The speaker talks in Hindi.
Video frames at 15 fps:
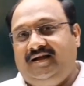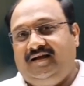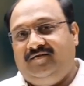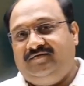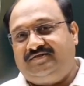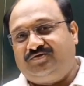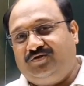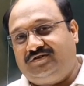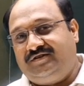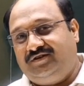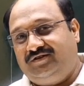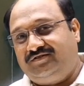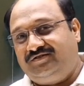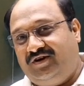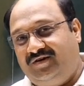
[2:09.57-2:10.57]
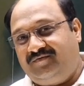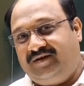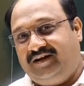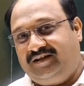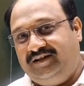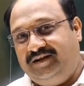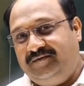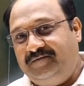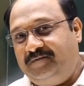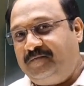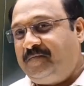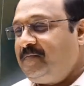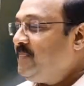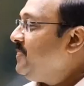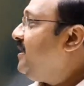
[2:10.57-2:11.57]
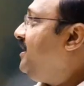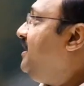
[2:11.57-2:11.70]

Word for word: आइए अब इस क्वेश्चन को सॉल्व करते हैं